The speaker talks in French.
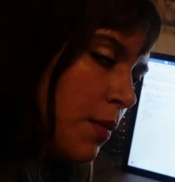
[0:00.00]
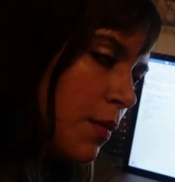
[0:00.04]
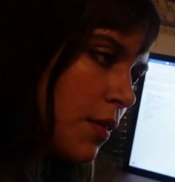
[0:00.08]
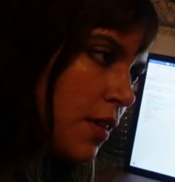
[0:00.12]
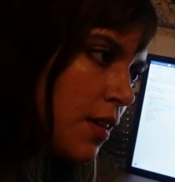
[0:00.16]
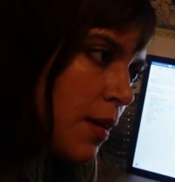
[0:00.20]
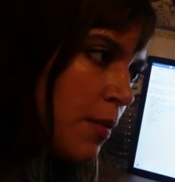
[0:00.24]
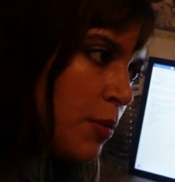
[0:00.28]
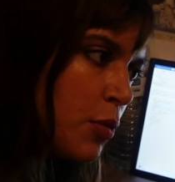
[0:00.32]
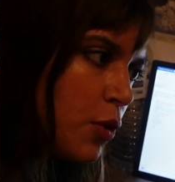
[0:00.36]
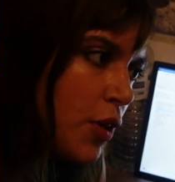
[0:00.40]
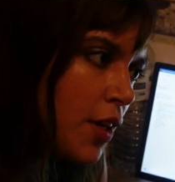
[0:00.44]

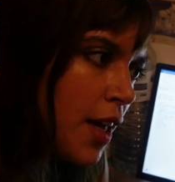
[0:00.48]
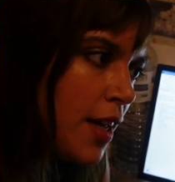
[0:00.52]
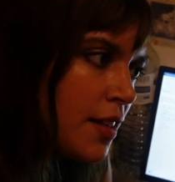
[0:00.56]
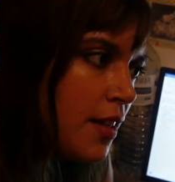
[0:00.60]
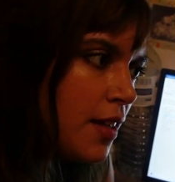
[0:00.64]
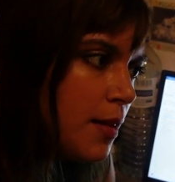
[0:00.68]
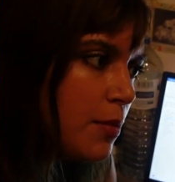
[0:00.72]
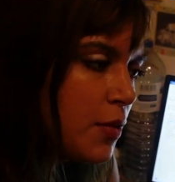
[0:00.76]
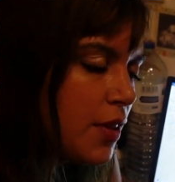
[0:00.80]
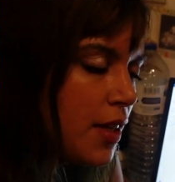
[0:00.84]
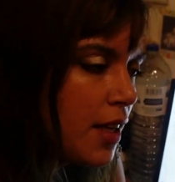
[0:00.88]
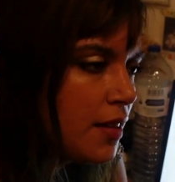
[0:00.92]
Ça peut
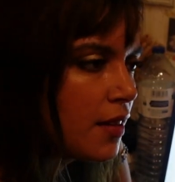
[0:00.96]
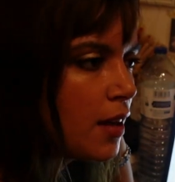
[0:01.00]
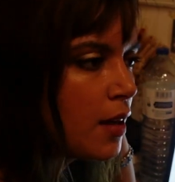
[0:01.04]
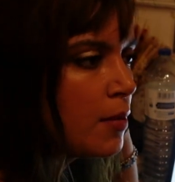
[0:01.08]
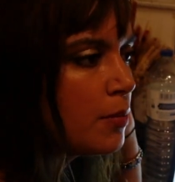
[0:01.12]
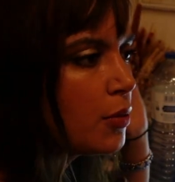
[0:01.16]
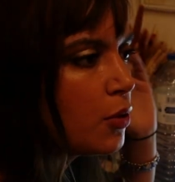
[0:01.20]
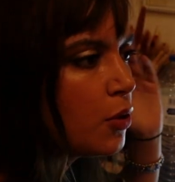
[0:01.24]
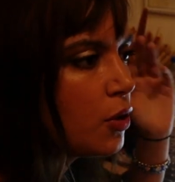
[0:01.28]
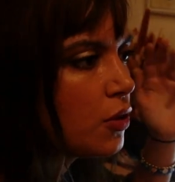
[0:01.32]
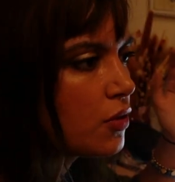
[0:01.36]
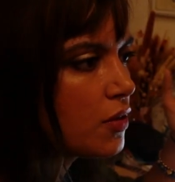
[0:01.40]
gagner peut-être un
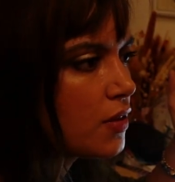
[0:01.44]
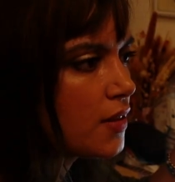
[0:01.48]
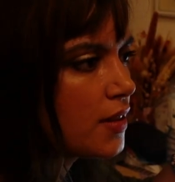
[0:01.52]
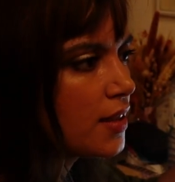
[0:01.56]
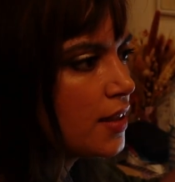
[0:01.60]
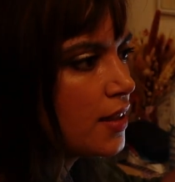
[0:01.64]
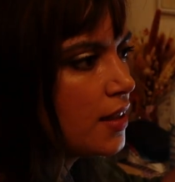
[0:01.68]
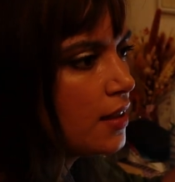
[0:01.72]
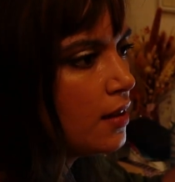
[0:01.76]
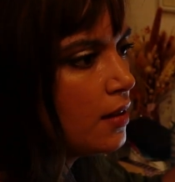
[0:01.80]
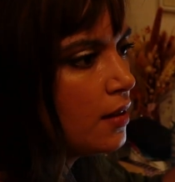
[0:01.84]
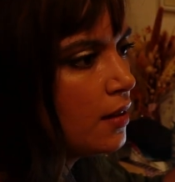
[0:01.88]
peu en
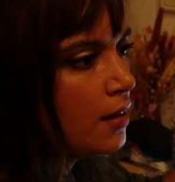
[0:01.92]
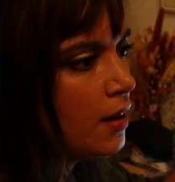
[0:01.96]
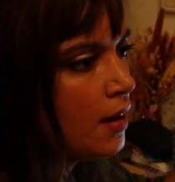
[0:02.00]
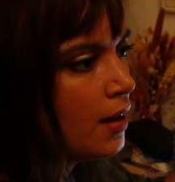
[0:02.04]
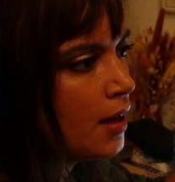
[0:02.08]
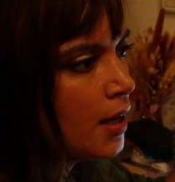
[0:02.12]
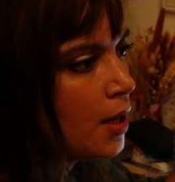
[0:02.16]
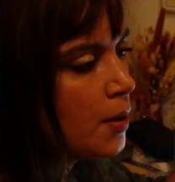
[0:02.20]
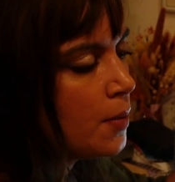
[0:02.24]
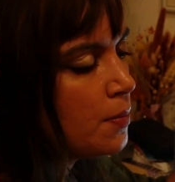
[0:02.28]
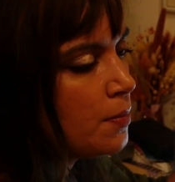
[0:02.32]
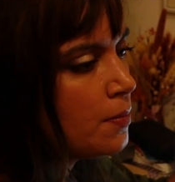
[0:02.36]
style,
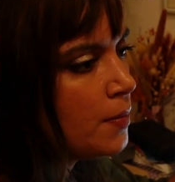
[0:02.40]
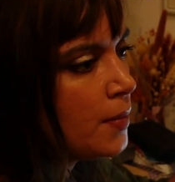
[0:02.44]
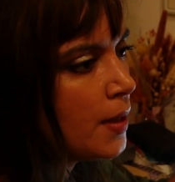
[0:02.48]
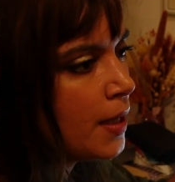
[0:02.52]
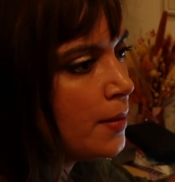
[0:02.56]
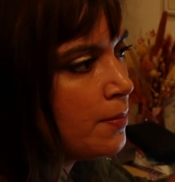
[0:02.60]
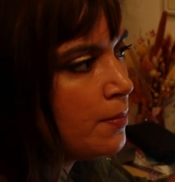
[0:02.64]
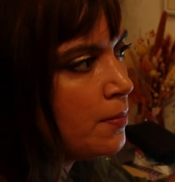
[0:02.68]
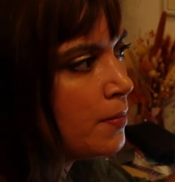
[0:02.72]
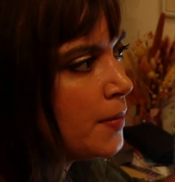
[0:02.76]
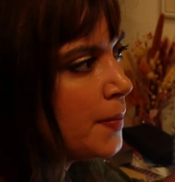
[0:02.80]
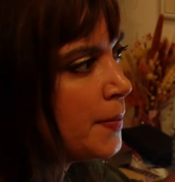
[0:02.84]

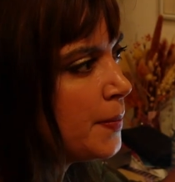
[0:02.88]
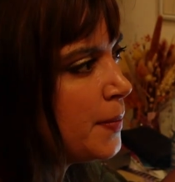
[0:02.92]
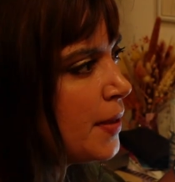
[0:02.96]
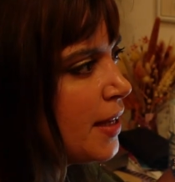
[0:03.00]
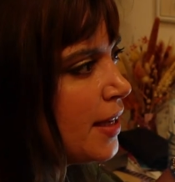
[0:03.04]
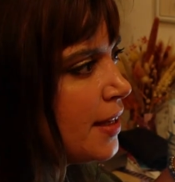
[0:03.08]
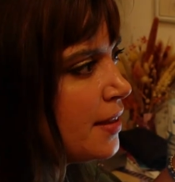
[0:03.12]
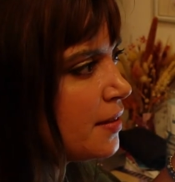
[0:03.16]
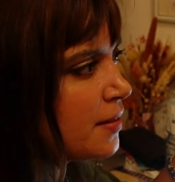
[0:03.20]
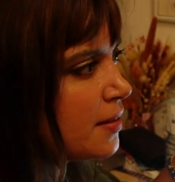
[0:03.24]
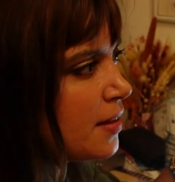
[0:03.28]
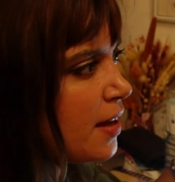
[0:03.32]
mais,
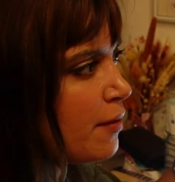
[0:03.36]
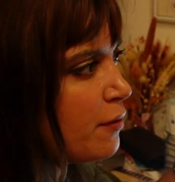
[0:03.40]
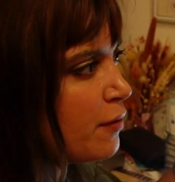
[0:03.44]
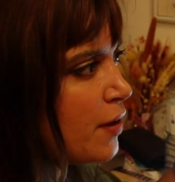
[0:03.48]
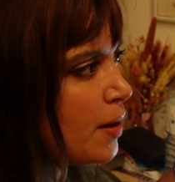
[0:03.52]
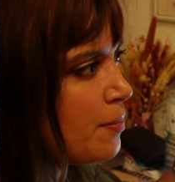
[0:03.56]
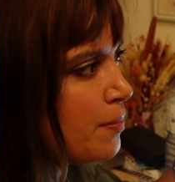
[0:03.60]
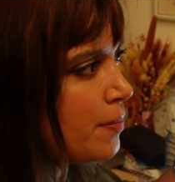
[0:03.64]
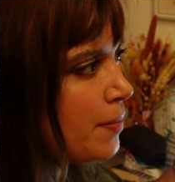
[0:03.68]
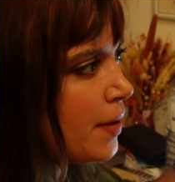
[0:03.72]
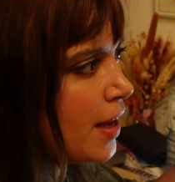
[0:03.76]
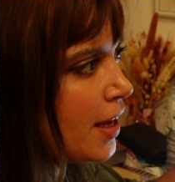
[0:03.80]
mais ça
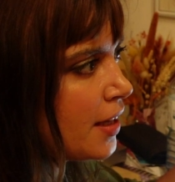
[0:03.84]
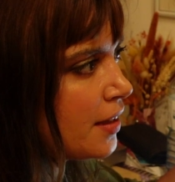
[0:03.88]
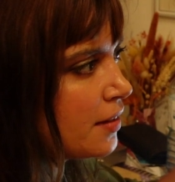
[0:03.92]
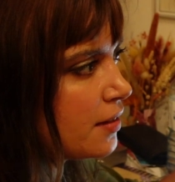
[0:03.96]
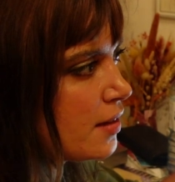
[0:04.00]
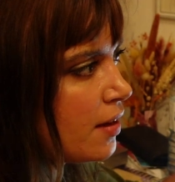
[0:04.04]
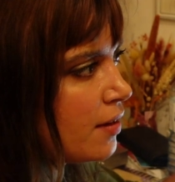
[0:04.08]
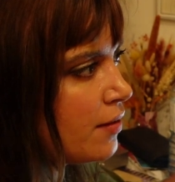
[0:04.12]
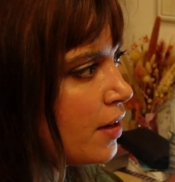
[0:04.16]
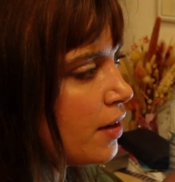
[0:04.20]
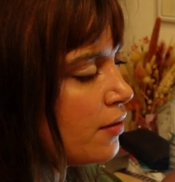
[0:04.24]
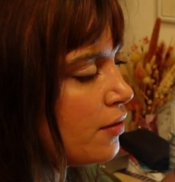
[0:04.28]
va perdre,
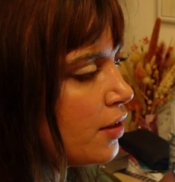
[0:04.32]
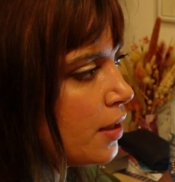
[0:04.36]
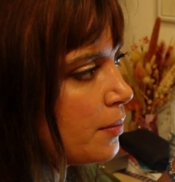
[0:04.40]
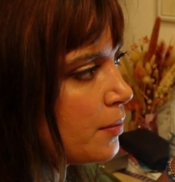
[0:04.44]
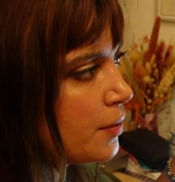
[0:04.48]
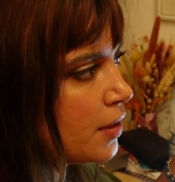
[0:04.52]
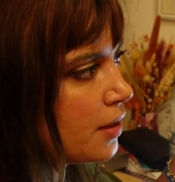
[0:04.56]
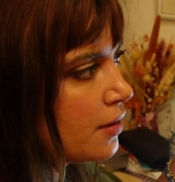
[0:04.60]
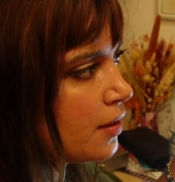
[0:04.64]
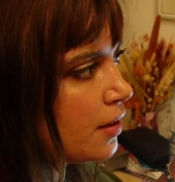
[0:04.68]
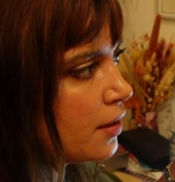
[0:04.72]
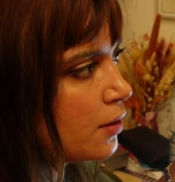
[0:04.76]
ça va avoir
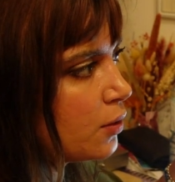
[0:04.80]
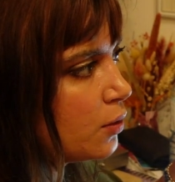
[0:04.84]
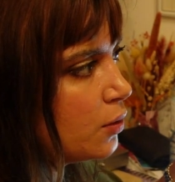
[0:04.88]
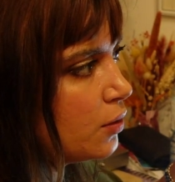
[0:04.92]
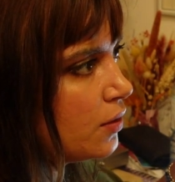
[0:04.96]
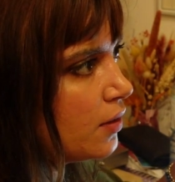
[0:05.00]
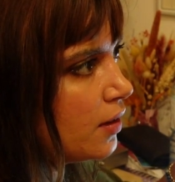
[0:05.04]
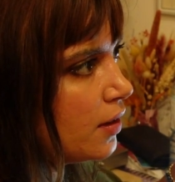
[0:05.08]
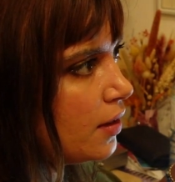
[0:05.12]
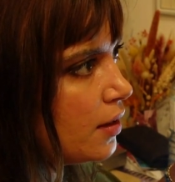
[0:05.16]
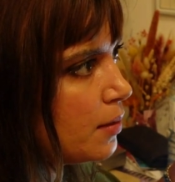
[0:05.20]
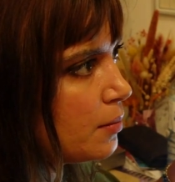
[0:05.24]
peut-être un
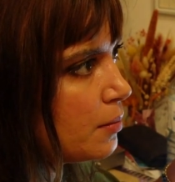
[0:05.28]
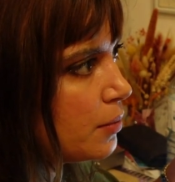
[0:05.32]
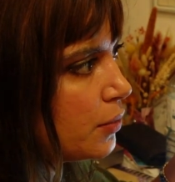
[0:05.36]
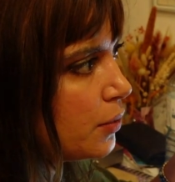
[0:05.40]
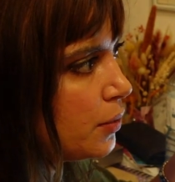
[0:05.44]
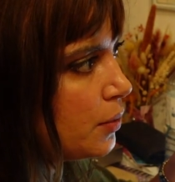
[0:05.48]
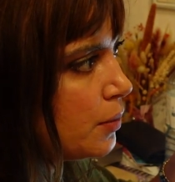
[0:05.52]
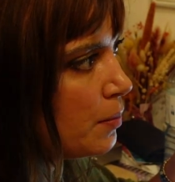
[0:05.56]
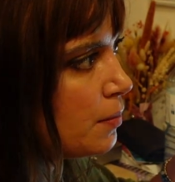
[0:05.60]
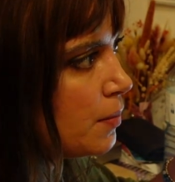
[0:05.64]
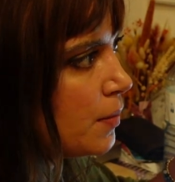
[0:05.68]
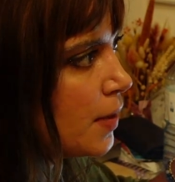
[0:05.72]
côté un
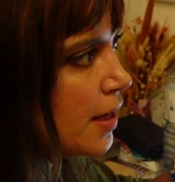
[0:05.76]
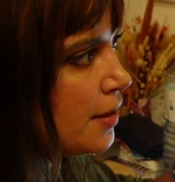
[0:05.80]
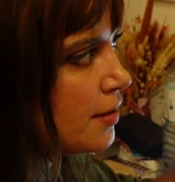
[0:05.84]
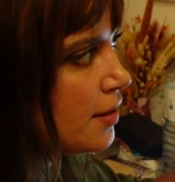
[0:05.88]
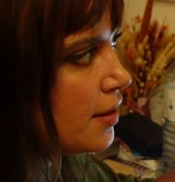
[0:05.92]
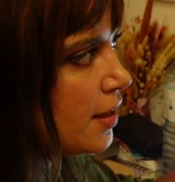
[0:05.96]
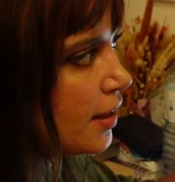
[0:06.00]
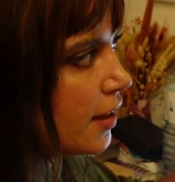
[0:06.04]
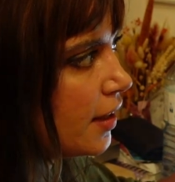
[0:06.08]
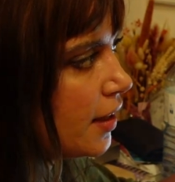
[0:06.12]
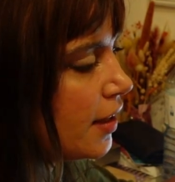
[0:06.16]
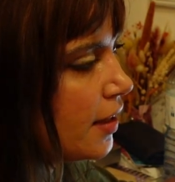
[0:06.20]
peu
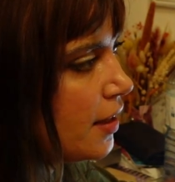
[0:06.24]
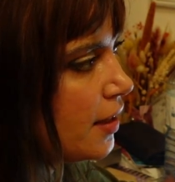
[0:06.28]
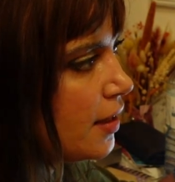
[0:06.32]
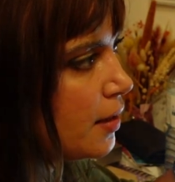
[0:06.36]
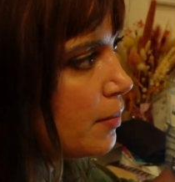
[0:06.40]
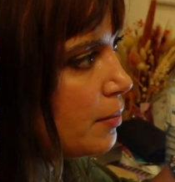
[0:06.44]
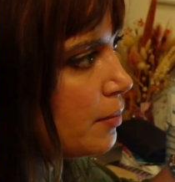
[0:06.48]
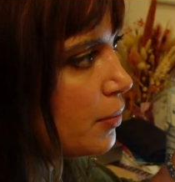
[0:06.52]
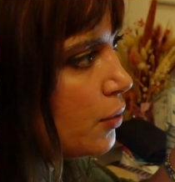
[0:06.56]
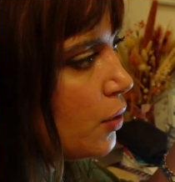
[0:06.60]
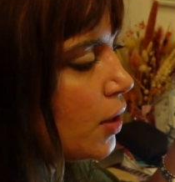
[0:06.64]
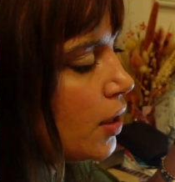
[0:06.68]
maniéré,
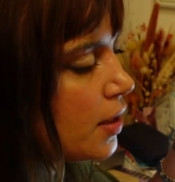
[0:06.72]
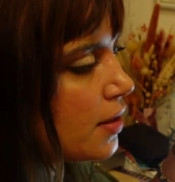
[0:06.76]
un peu